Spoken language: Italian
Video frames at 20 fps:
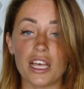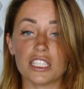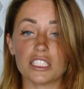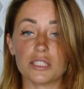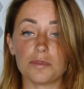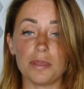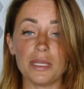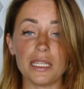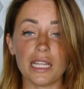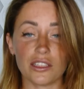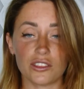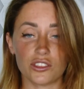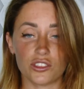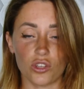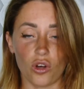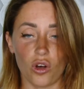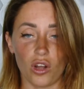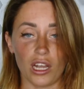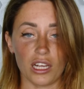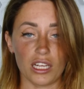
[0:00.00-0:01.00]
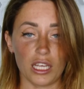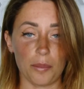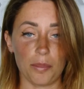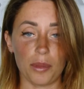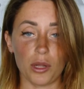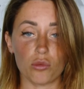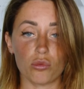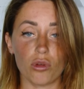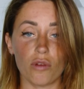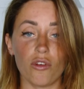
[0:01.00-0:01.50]
Spinazzola, che
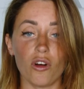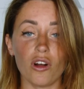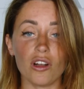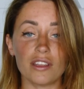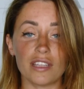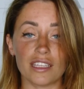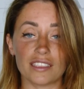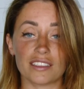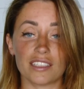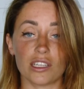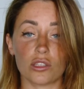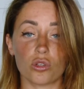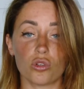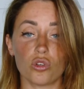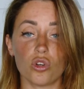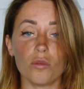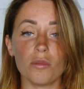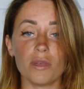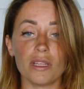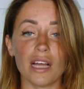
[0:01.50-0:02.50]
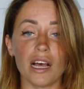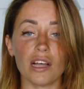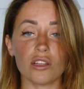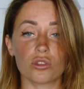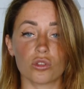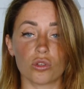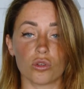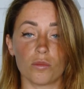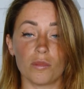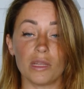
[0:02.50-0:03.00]
per due volte è stato
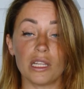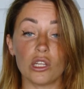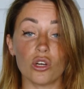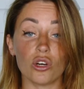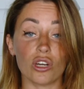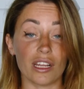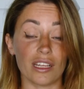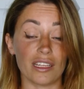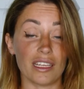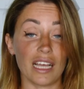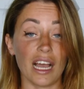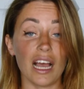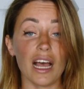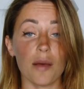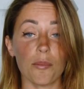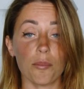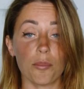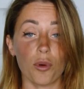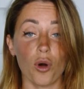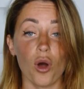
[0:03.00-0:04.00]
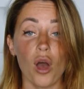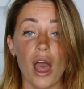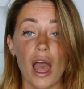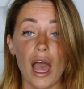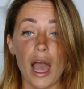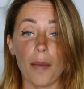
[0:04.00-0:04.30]
nominato migliore in campo,